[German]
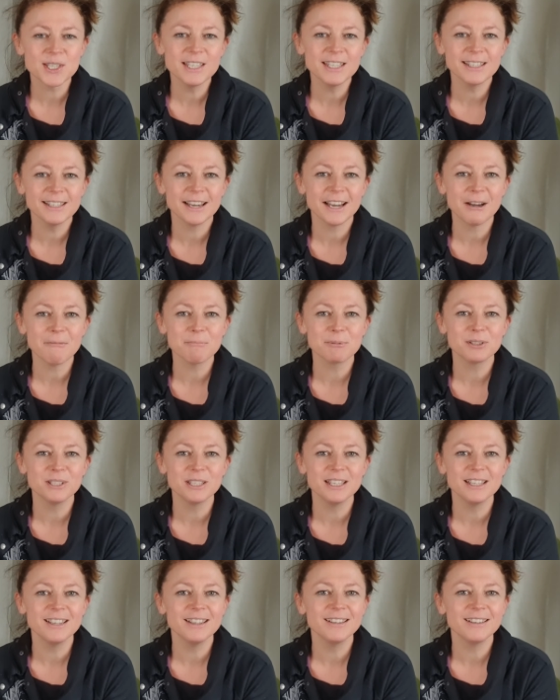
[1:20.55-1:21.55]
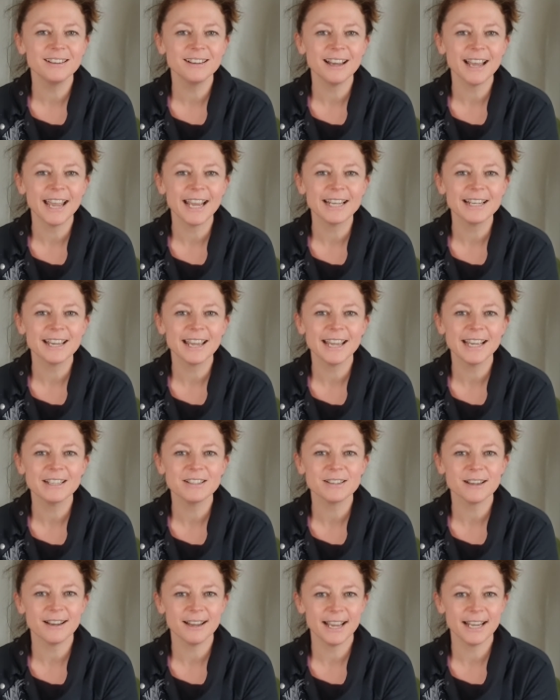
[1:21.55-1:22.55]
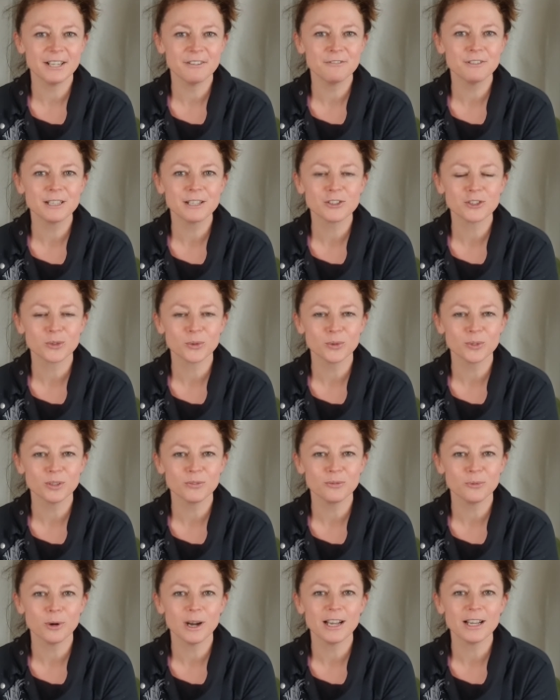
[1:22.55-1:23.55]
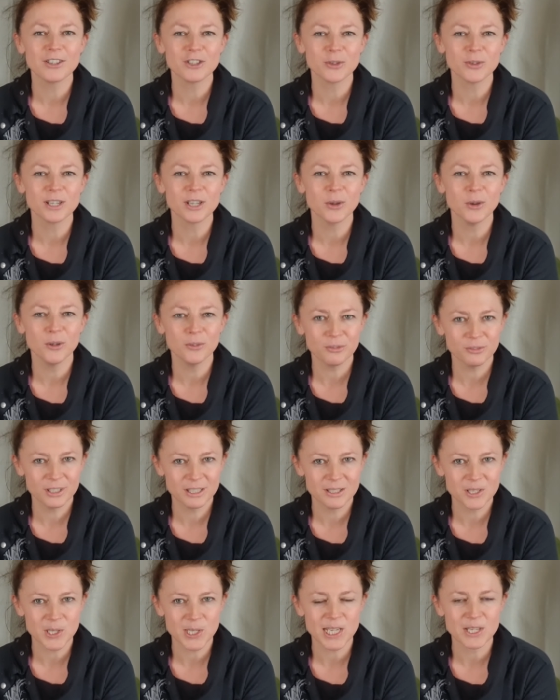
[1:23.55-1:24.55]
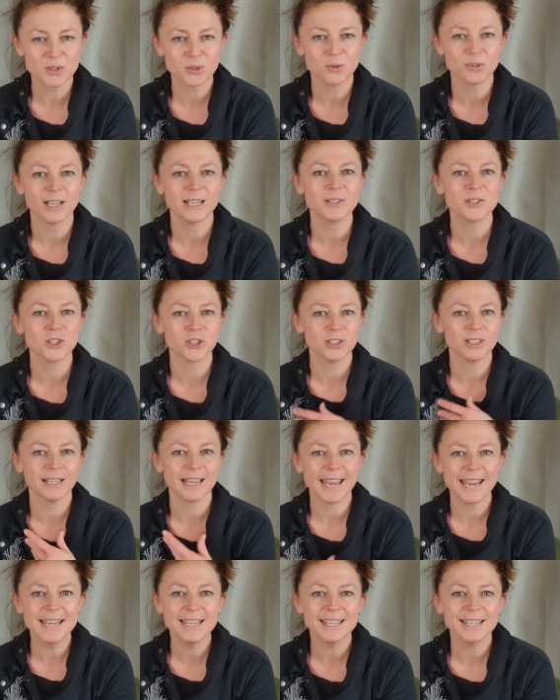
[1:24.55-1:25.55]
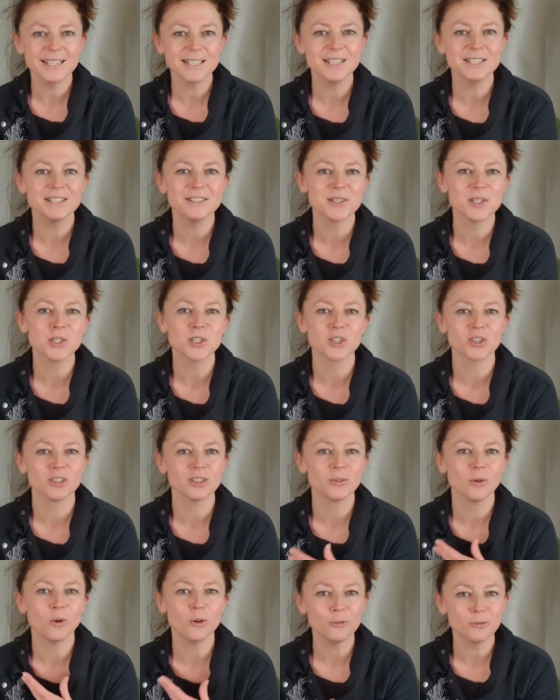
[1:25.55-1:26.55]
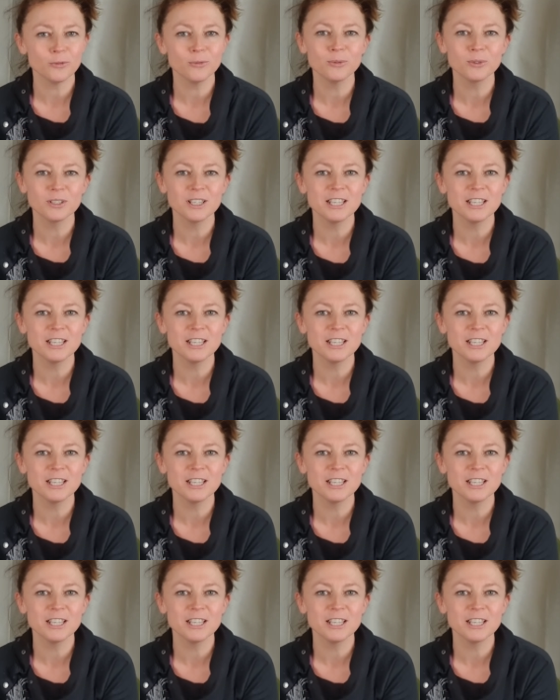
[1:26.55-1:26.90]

Ich habe die Einheit eine Viertelstunde vorher schon geöffnet. Das heißt, du kannst schon reingehen, es ist schon offen.